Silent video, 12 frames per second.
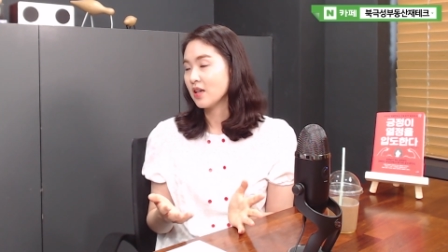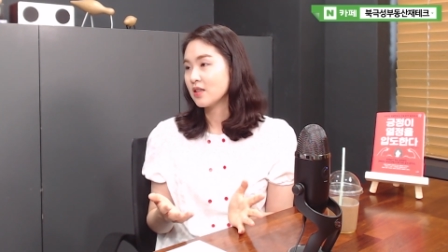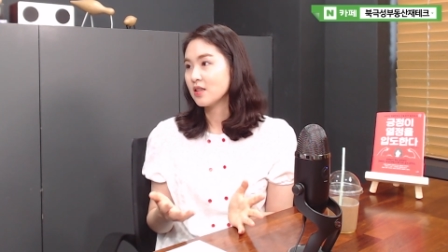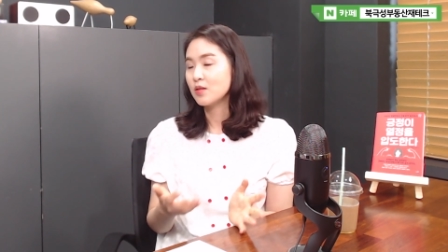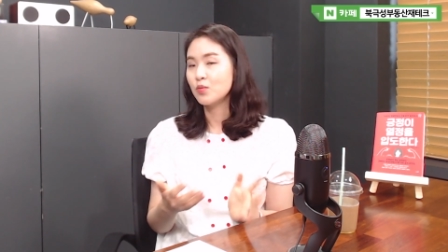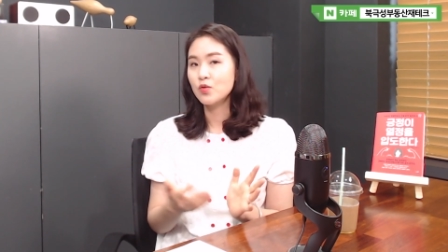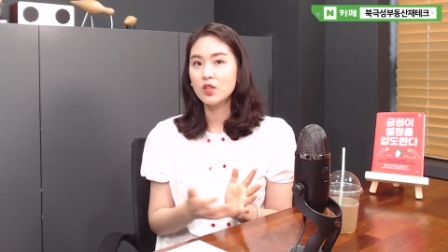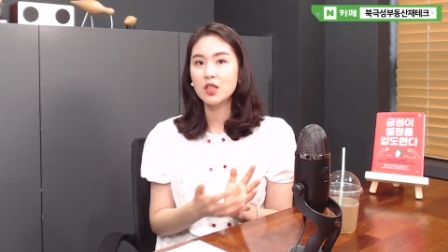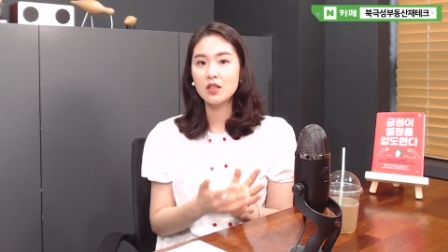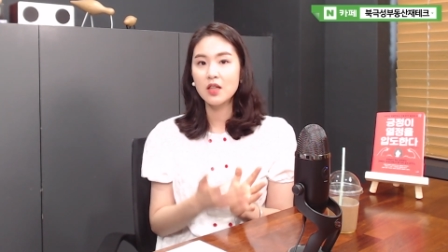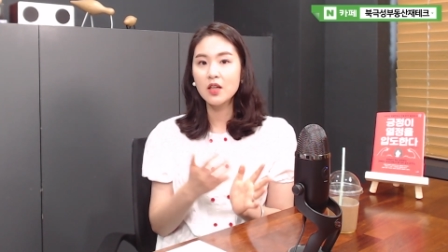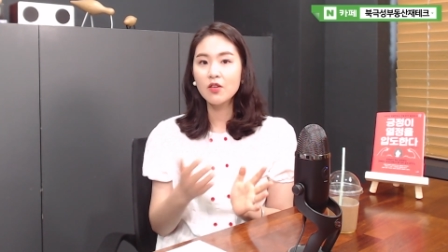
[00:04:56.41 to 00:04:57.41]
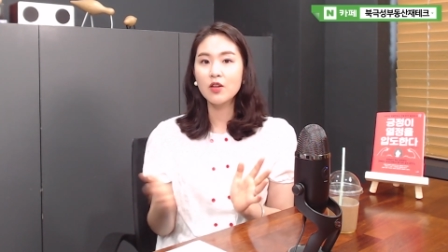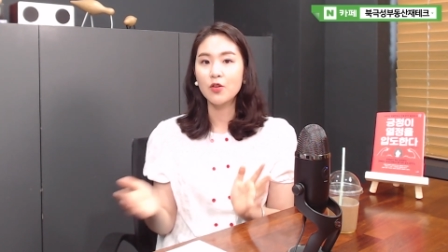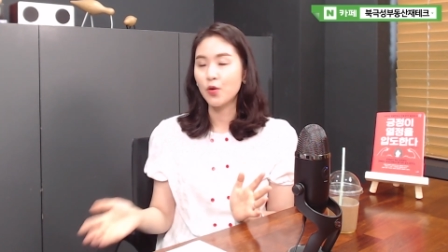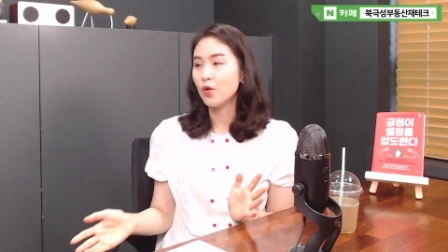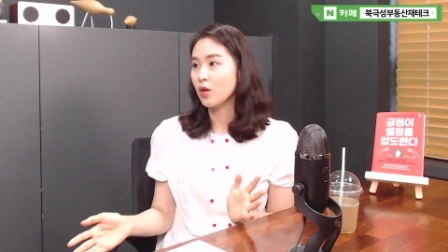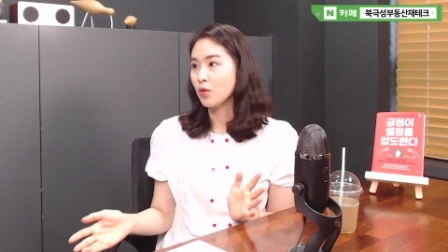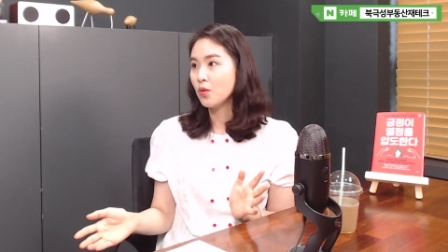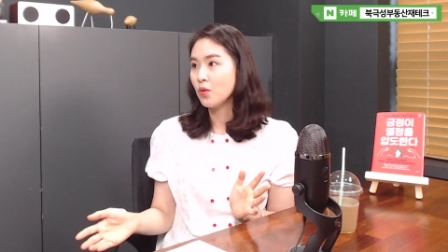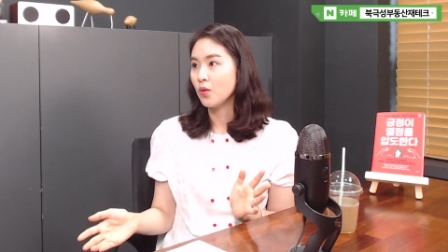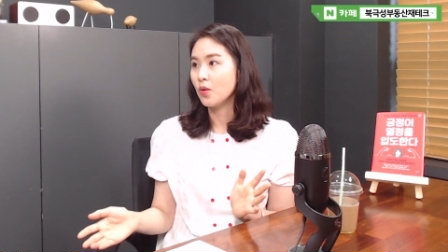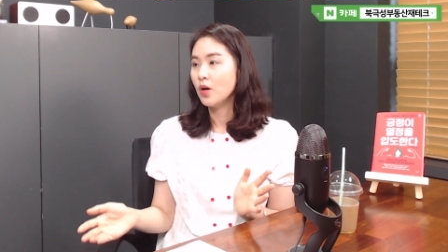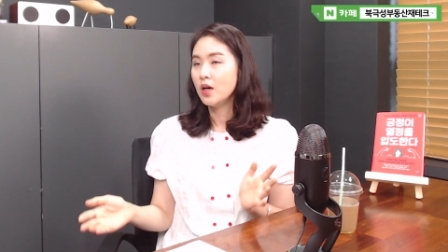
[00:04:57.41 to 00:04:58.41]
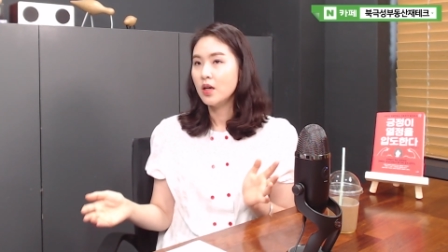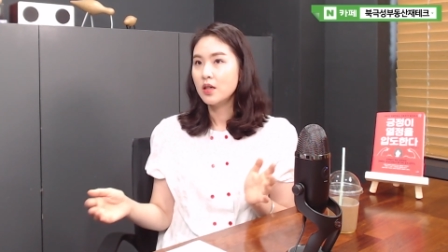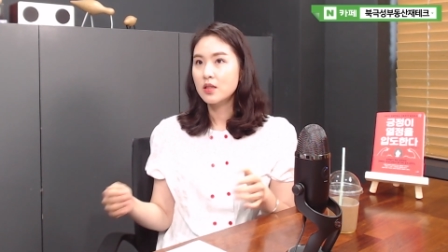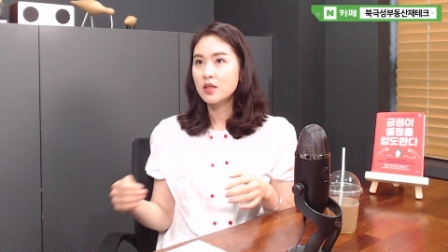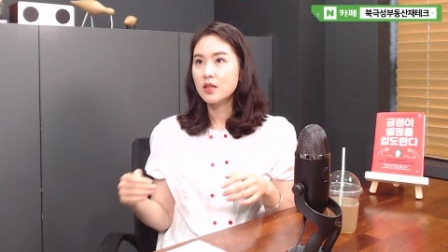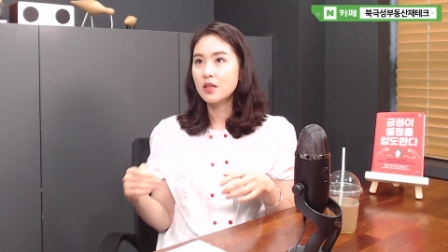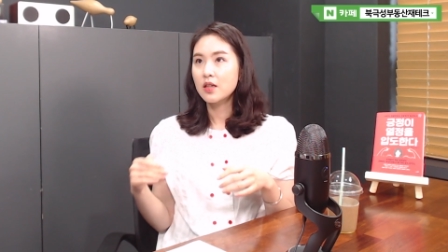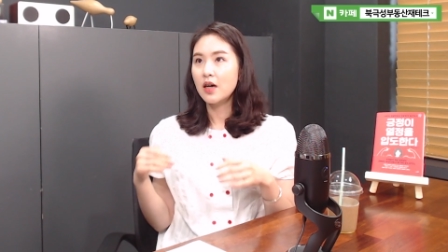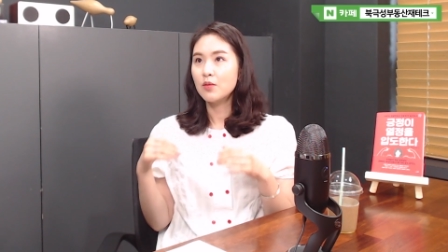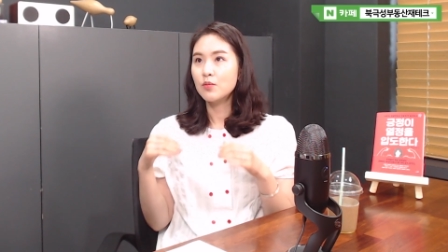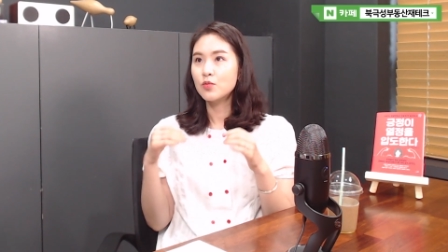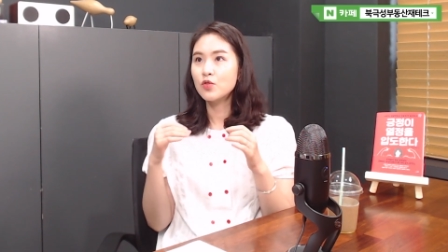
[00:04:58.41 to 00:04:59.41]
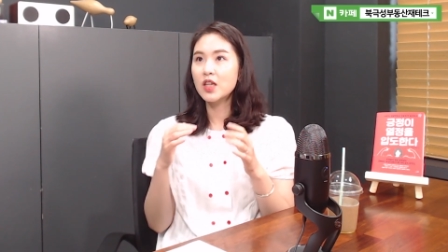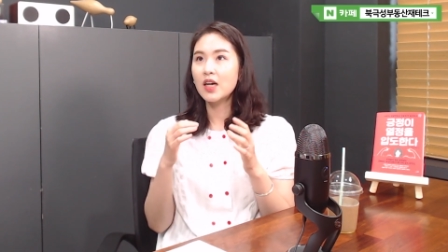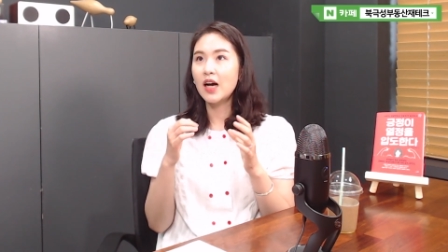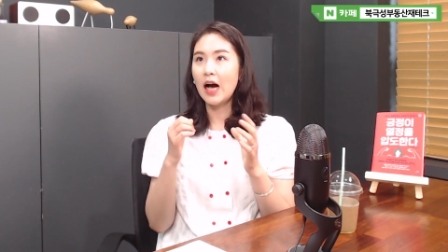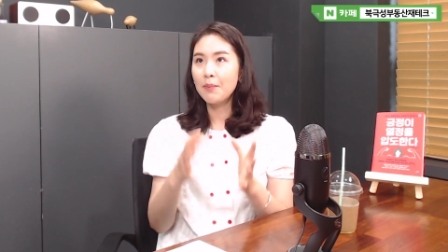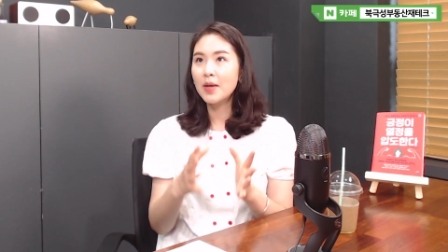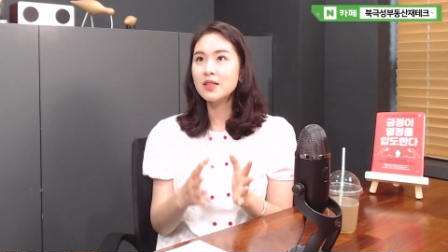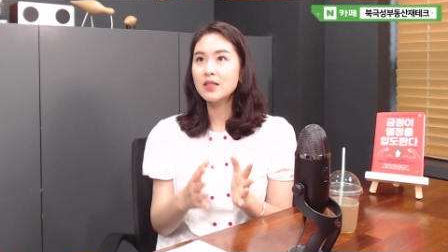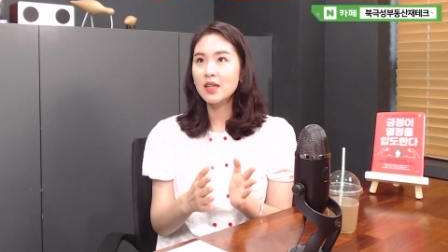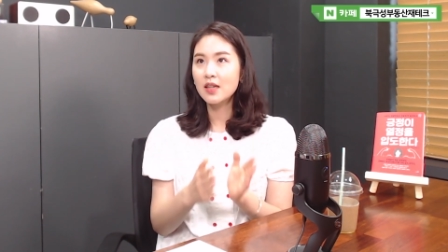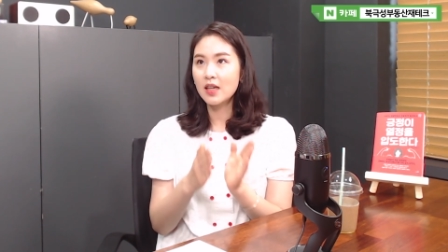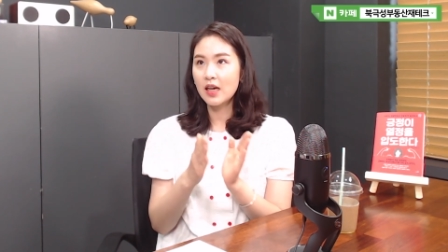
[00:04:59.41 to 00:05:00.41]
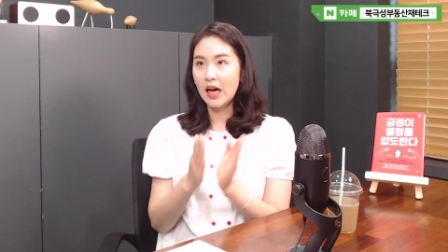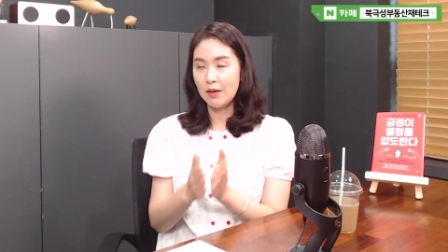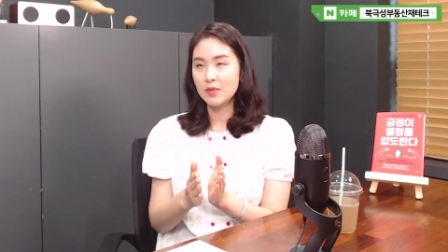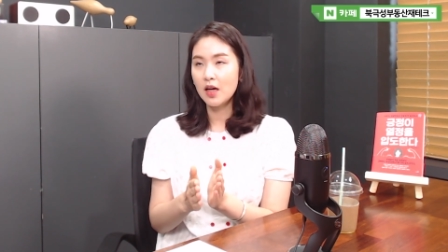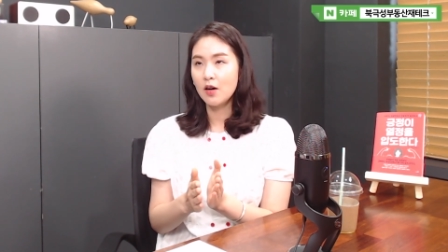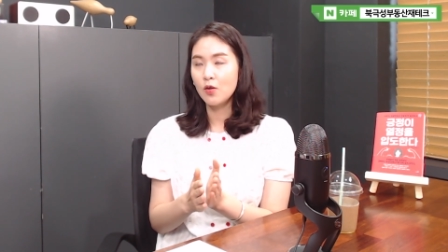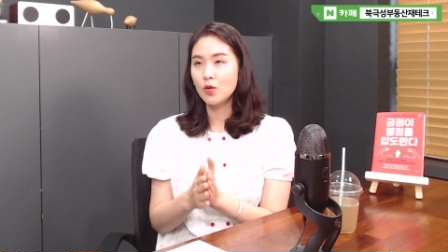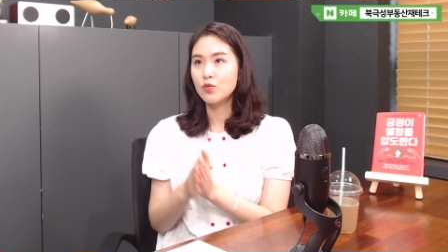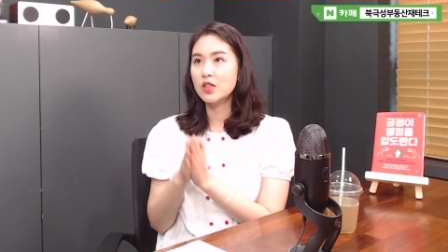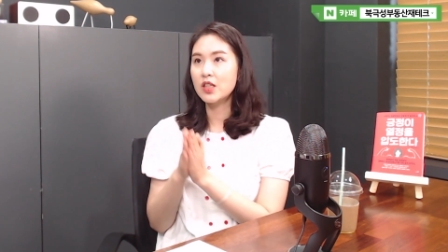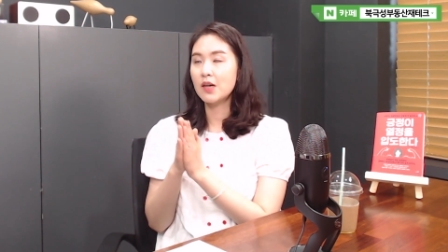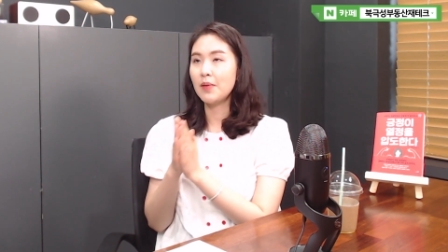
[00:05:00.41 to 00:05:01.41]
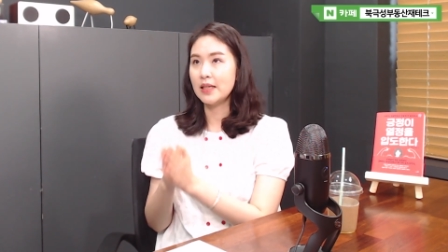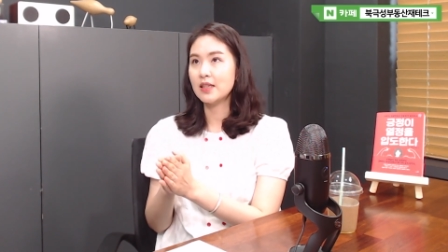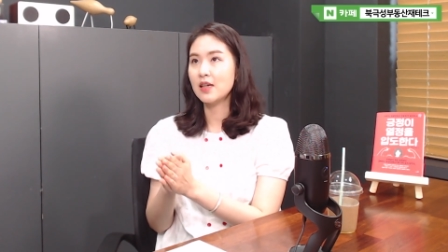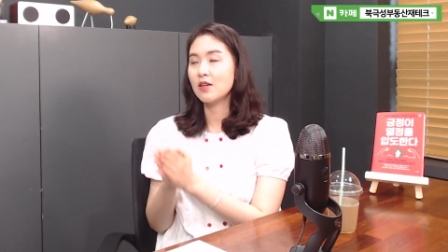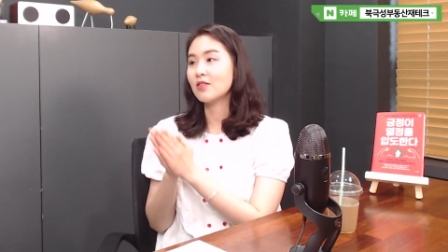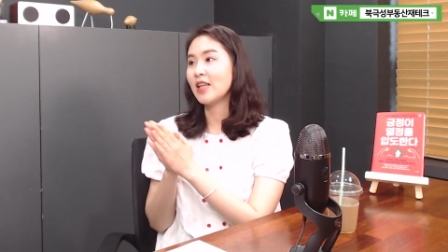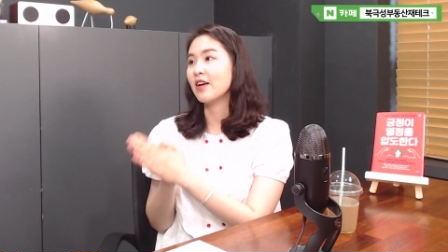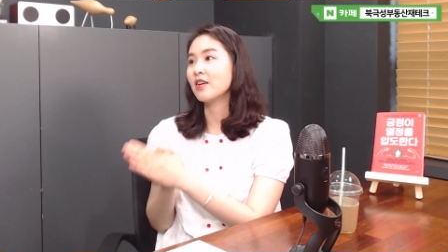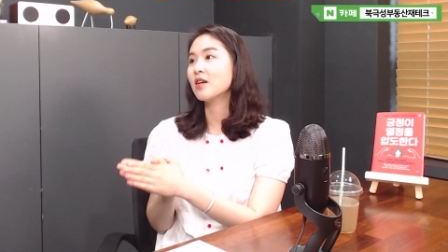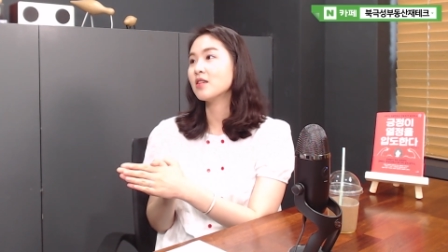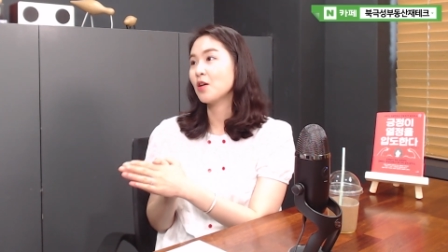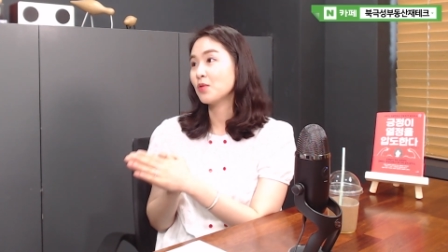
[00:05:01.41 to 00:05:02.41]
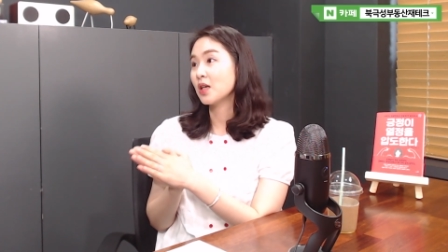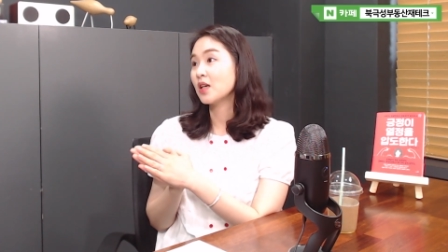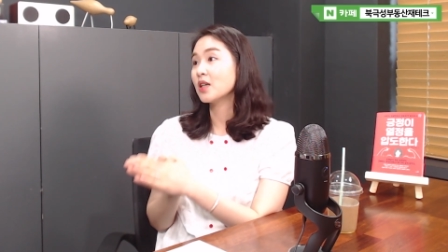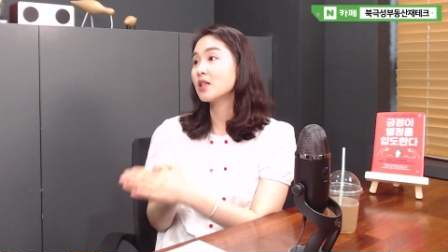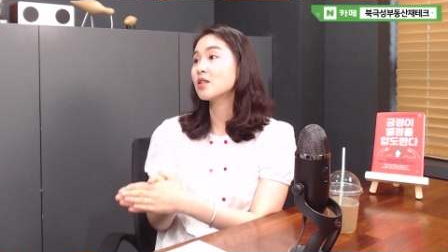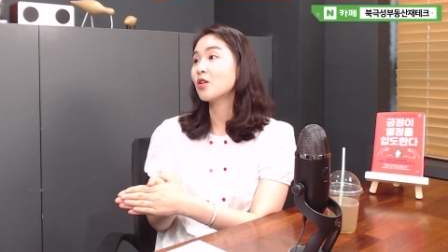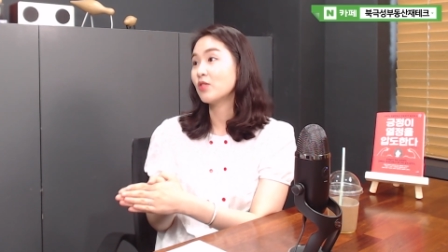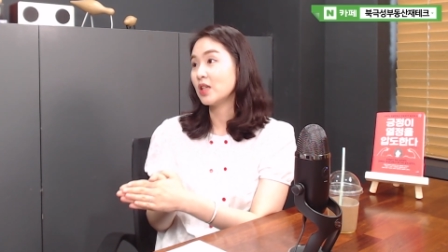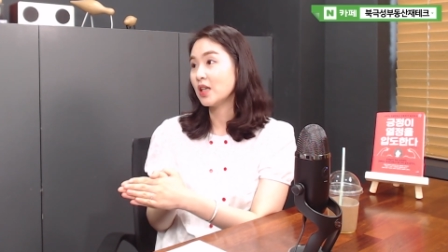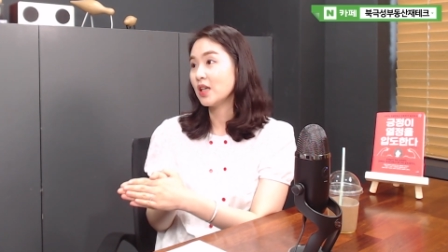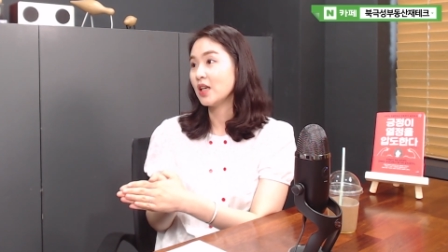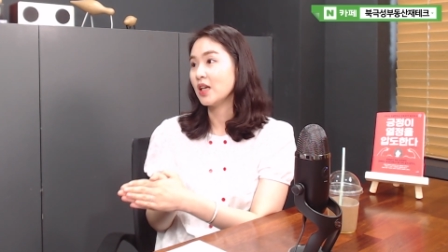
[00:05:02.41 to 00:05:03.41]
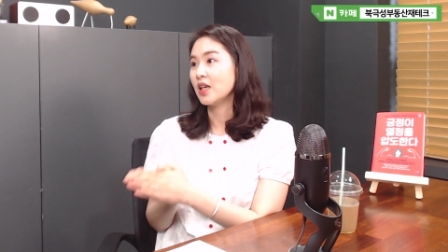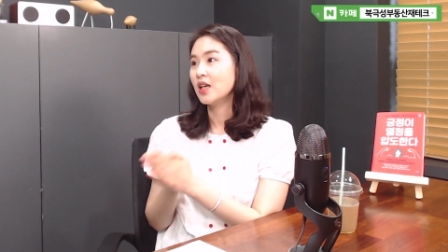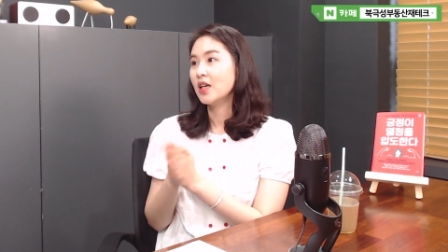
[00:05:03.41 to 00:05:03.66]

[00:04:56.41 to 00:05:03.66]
그냥 그 문제는 해결의 영역이고 그러니까 문제가 안 발생한 게 감사한 거고 문제가 발생한 건 당연하다고 생각했더니